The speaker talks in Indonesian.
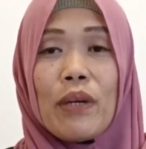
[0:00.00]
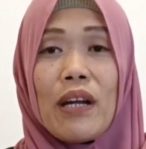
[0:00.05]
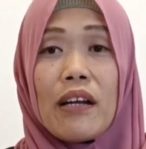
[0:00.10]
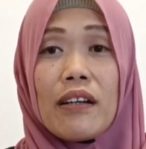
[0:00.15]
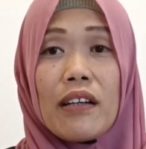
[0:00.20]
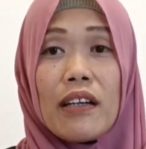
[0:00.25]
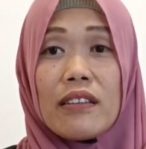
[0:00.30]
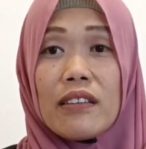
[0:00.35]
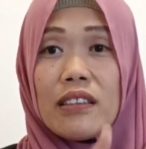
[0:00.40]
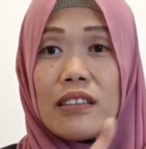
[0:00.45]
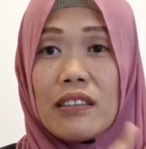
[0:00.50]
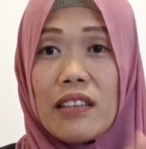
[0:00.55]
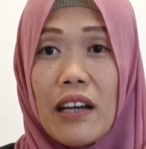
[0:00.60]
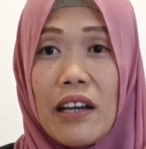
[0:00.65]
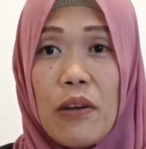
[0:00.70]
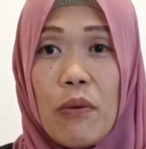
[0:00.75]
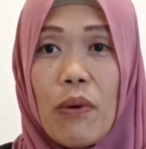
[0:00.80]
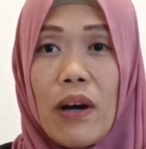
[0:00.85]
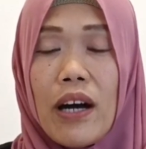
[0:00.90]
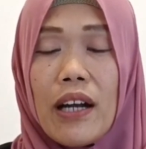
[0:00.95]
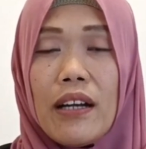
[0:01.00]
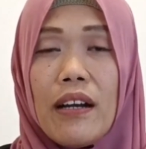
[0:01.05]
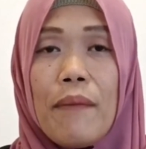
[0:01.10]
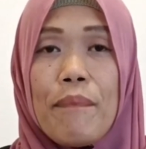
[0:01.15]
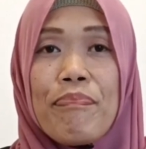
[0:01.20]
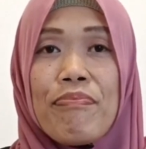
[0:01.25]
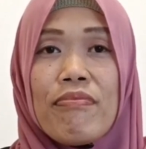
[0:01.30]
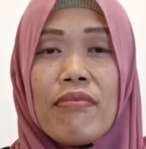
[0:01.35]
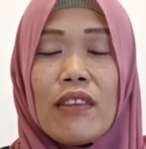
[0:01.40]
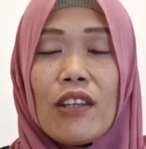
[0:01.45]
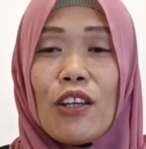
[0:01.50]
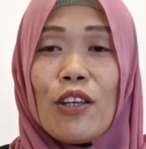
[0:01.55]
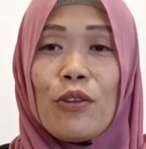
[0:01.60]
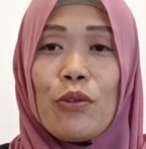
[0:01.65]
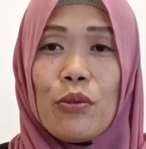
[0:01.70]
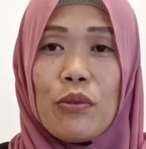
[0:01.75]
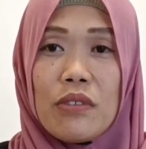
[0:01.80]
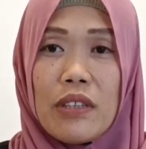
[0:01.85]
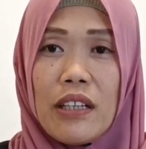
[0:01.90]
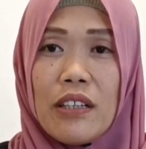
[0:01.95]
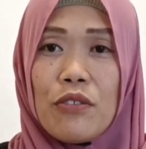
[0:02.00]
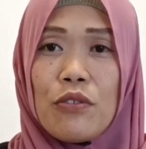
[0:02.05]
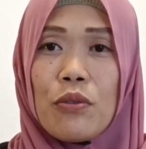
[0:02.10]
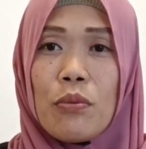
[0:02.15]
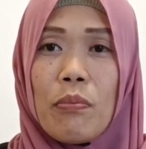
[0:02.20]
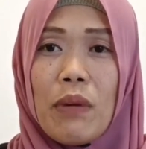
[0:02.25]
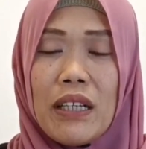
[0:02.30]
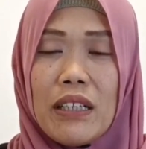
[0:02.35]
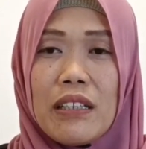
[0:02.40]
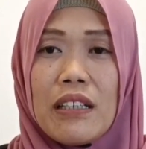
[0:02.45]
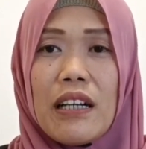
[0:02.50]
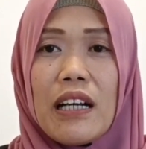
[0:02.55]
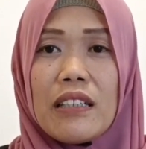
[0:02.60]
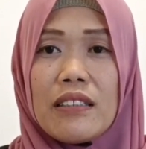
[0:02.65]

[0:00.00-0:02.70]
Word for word: berangkat ke Taiwan itu saya cuman